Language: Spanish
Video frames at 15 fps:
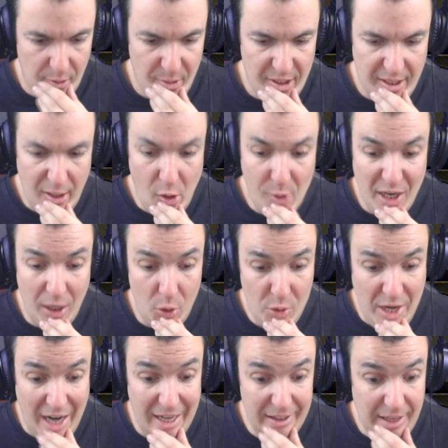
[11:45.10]
Me voy a tener que comer
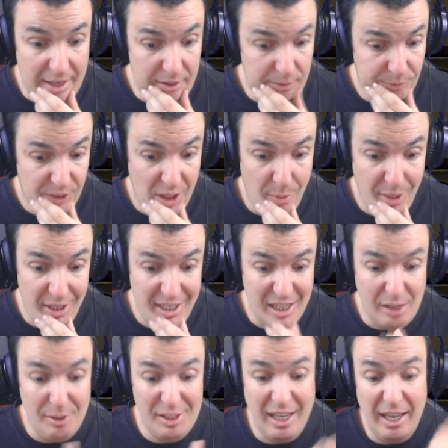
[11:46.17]
alguna lata también. Ya
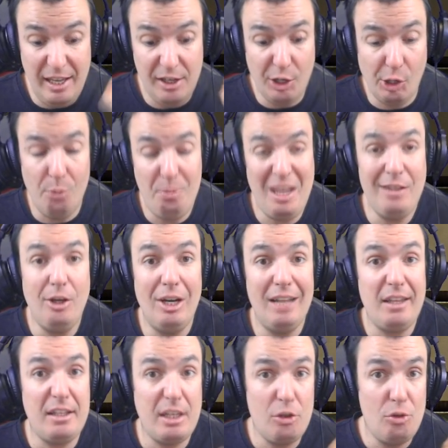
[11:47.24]
sabéis que rompiendo
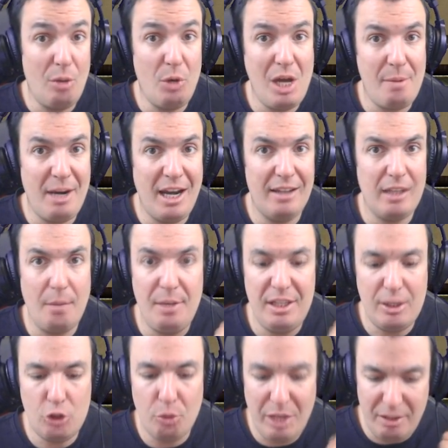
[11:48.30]
latas es una buena manera también
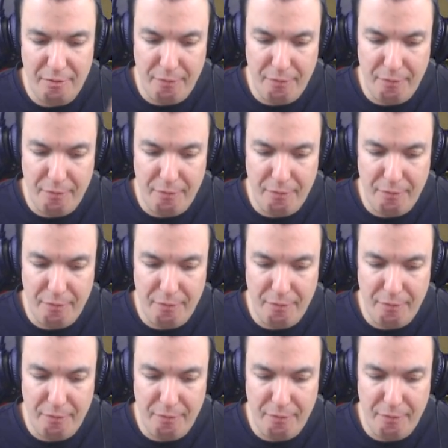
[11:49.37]
de subir